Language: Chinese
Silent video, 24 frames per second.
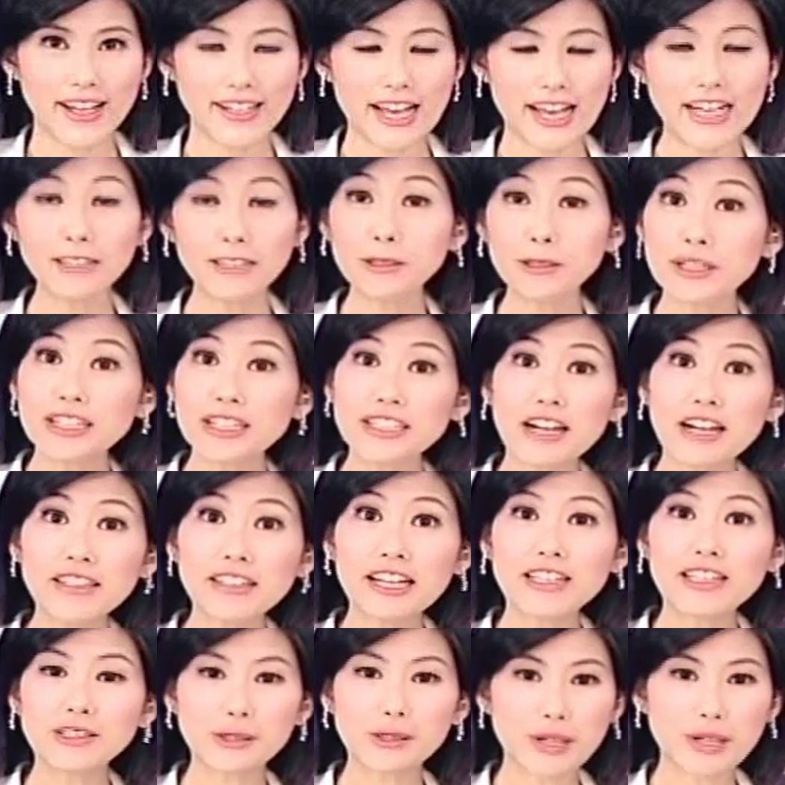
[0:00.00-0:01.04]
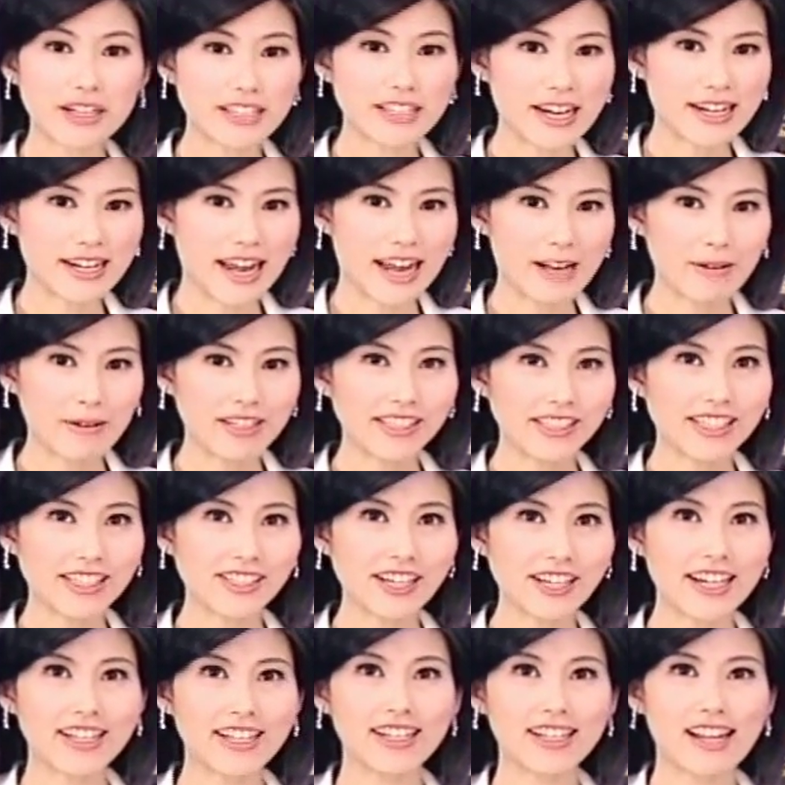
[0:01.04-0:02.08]
演艺圈的焦点就是要带你来关
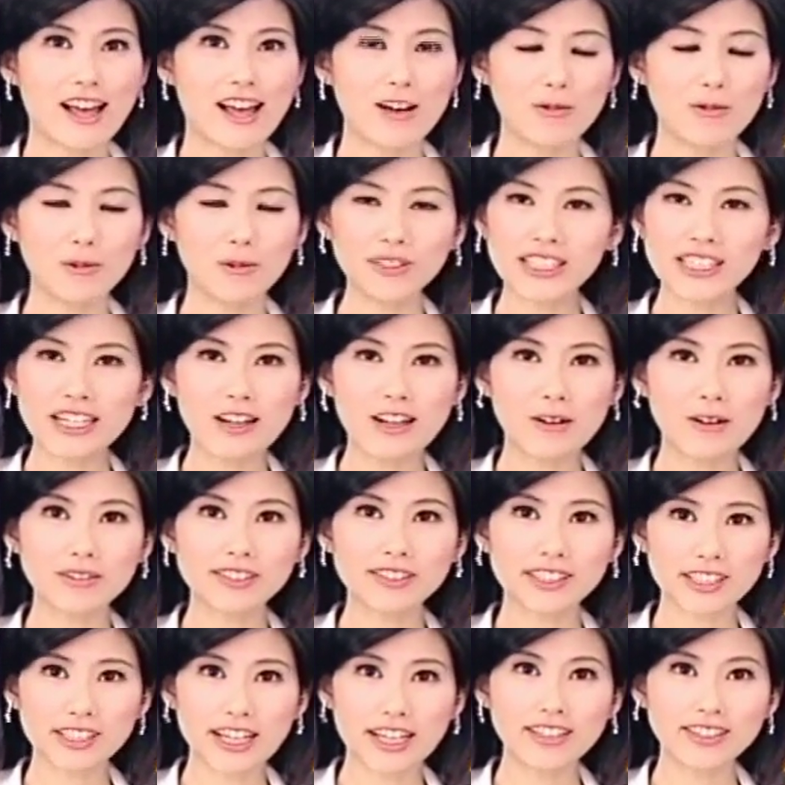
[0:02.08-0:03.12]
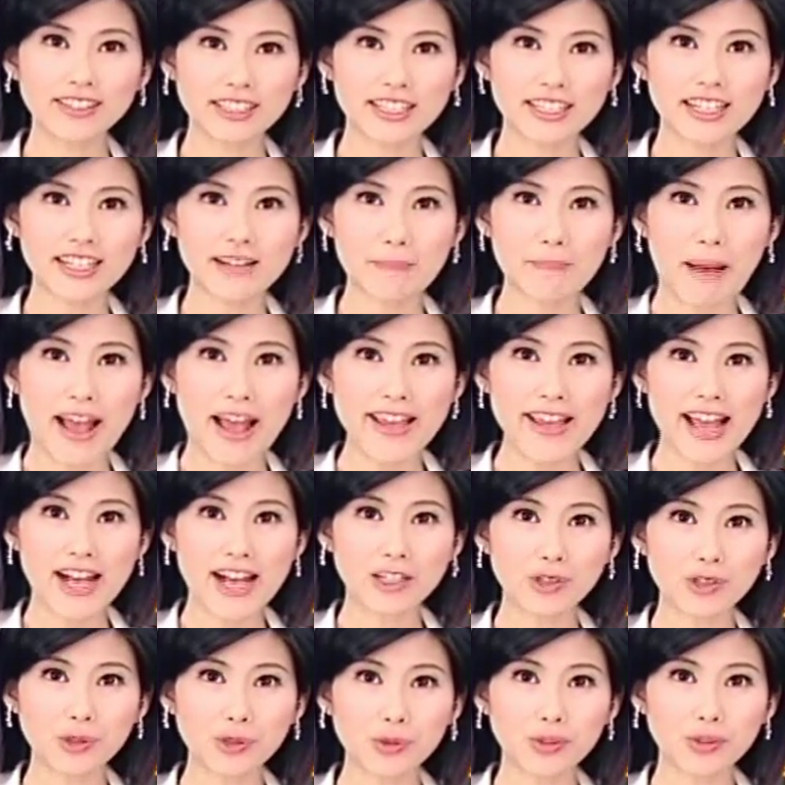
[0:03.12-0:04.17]
心这个了。吴奇隆前妻马
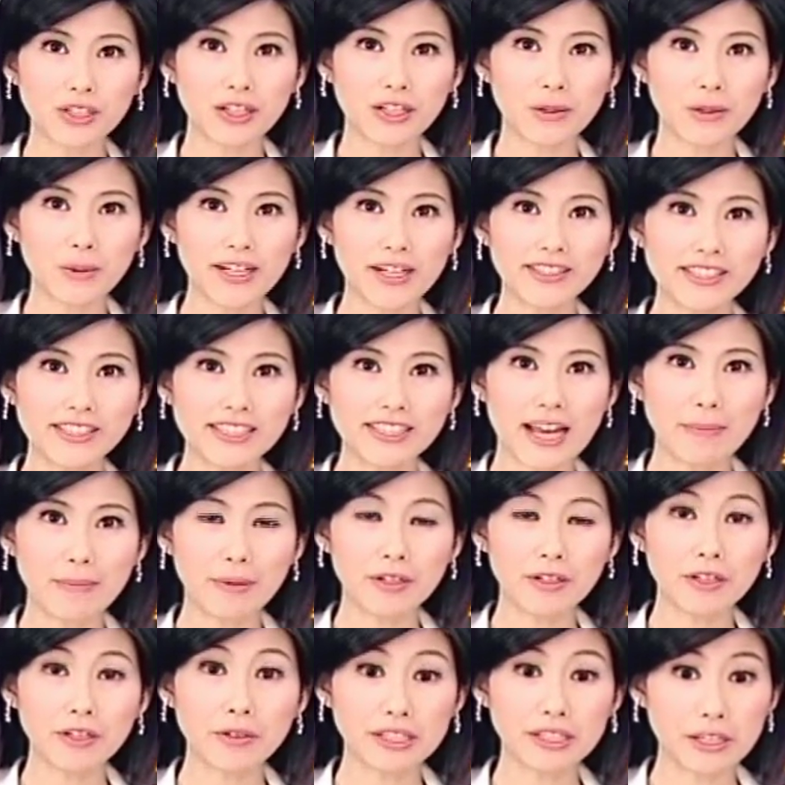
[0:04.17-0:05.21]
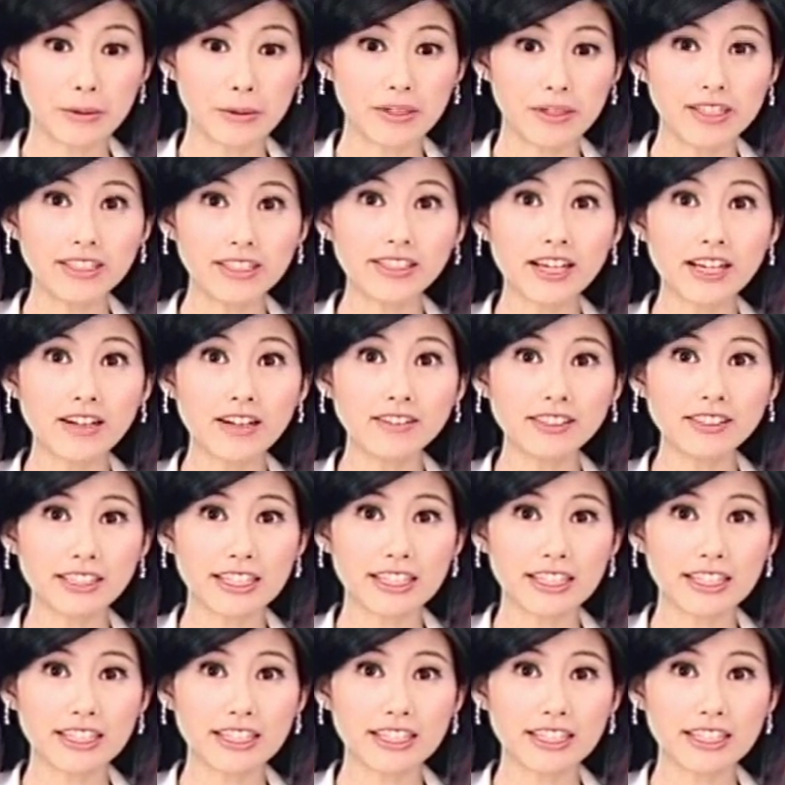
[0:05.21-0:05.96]
雅舒和外籍男朋友已婚的消